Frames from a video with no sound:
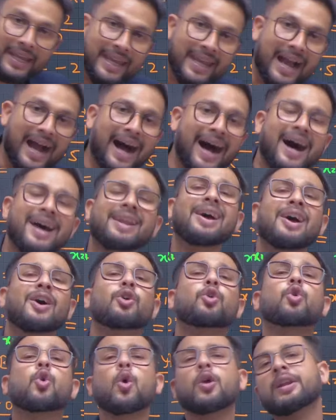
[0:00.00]
दे आर
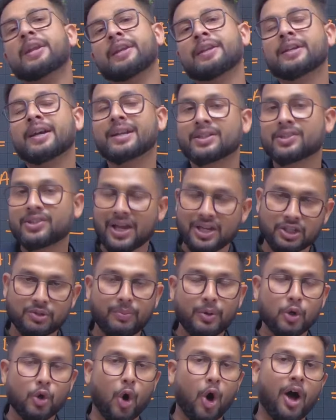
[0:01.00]
कोलिनियर जस्ट
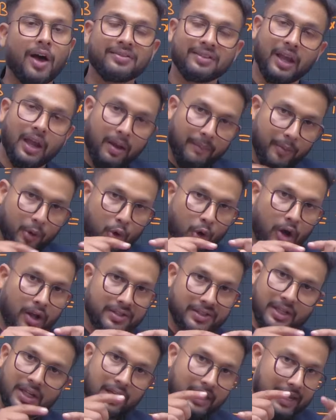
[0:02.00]
बिकॉज बिकॉज
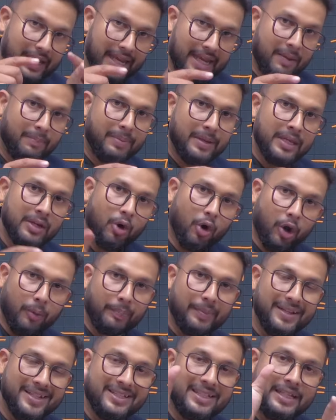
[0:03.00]
ए बी और
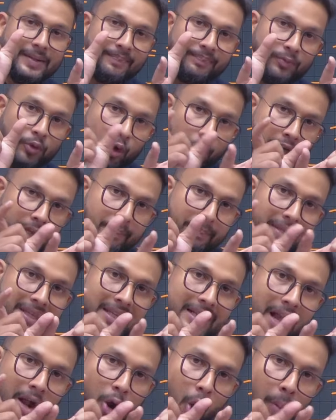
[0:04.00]
बी सी दोनों के बी
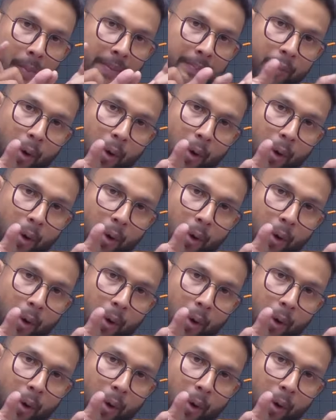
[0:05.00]
का कॉमन